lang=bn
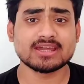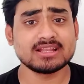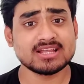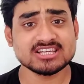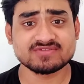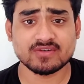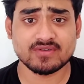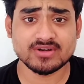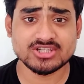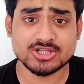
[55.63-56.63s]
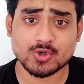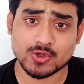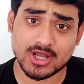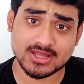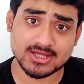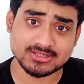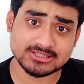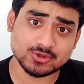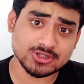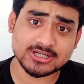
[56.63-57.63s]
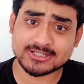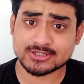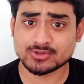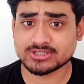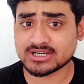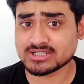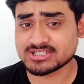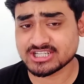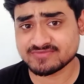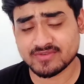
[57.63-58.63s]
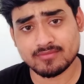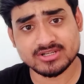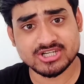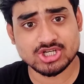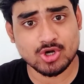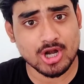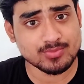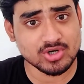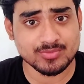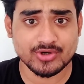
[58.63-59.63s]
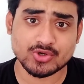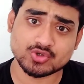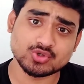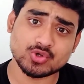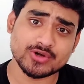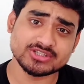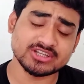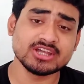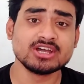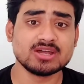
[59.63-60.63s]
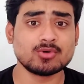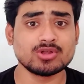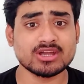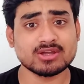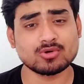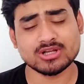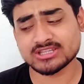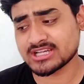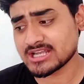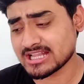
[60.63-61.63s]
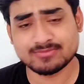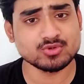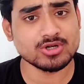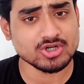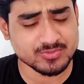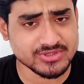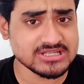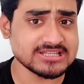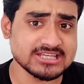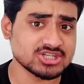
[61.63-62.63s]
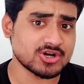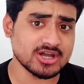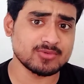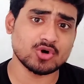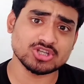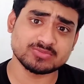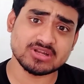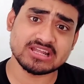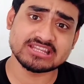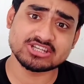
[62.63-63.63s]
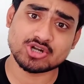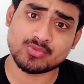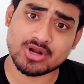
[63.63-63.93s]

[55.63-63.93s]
কেকের লাস্ট পারফর্মটা ছিল কলকাতাতে কলকাতাতে উনি তার স্টেজ পারফর্মটা শেষ করার পরে পরে অসুস্থ হয়ে যান এবং ওনাকে কলকাতার আলিপুরের হসপিটালে নিয়ে যাওয়া হয় এবং হসপিটালে নিয়ে